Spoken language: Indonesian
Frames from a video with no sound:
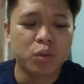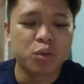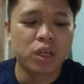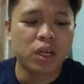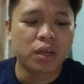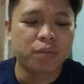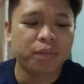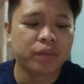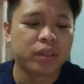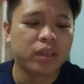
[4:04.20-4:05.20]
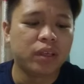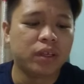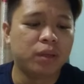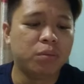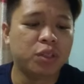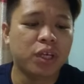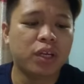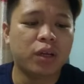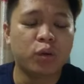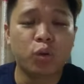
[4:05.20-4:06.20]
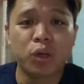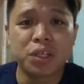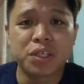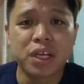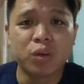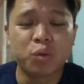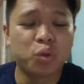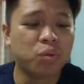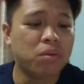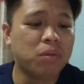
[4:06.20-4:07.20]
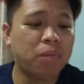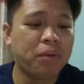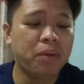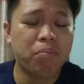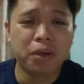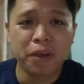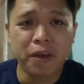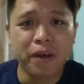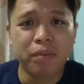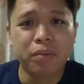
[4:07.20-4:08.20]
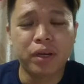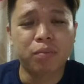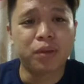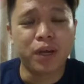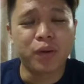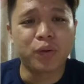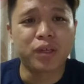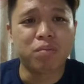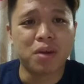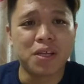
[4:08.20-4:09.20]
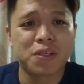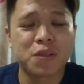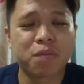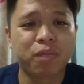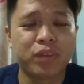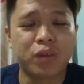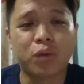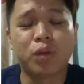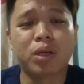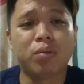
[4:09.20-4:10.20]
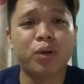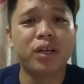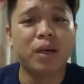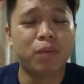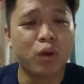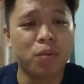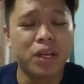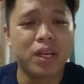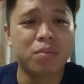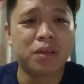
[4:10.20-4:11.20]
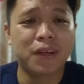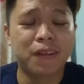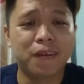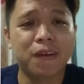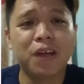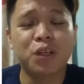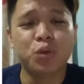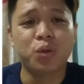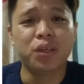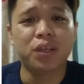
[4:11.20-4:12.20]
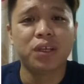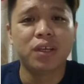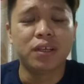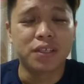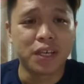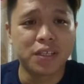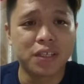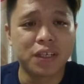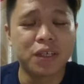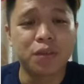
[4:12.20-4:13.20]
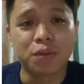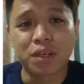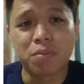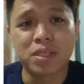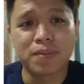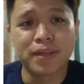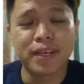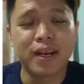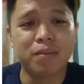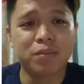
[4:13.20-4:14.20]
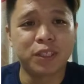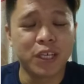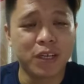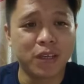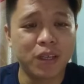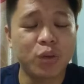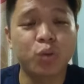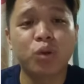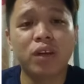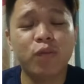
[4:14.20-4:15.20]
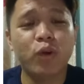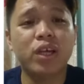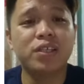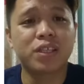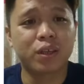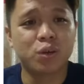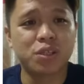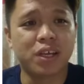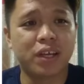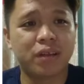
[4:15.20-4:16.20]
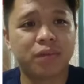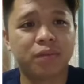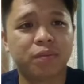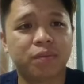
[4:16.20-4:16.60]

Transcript: Beliau juga uh, mencadang Nurul Iza untuk memimpin PKR pada PRU 16. Tuan-tuan apa komen Anda berkaitan dengan isu ini? Sekian saja, teruskan bersama di dalam channel ini untuk info yang seterusnya.